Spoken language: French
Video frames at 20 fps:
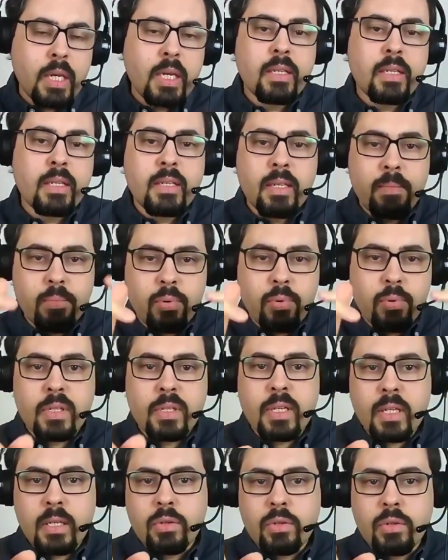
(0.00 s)
Et c'est pour
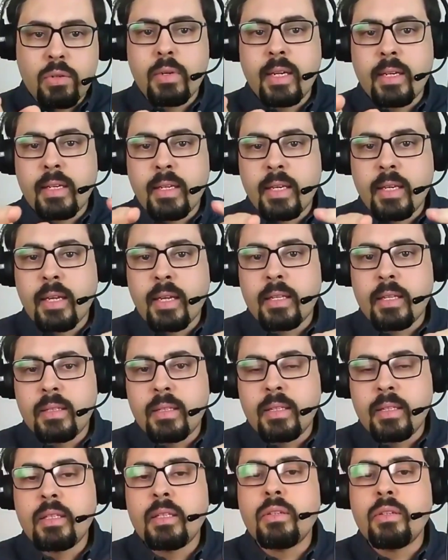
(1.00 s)
ça que la
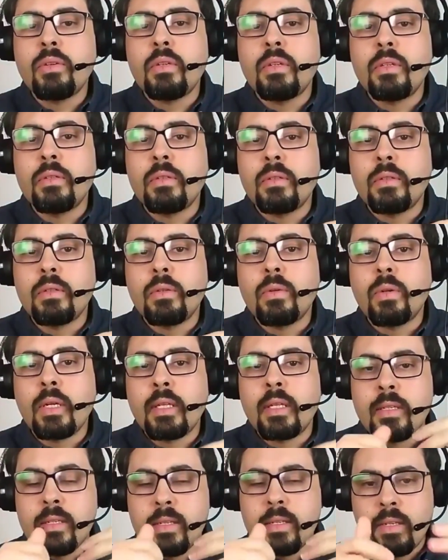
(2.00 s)
kératine
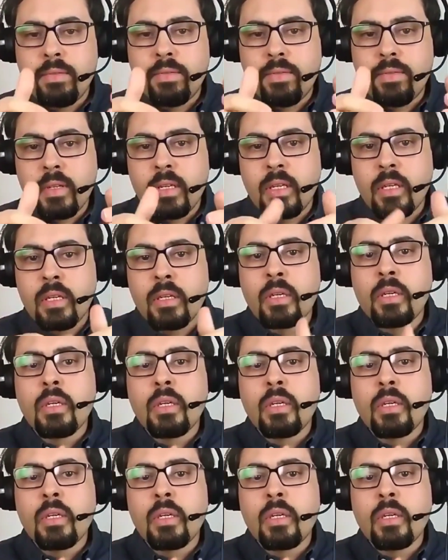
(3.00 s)
aurait des effets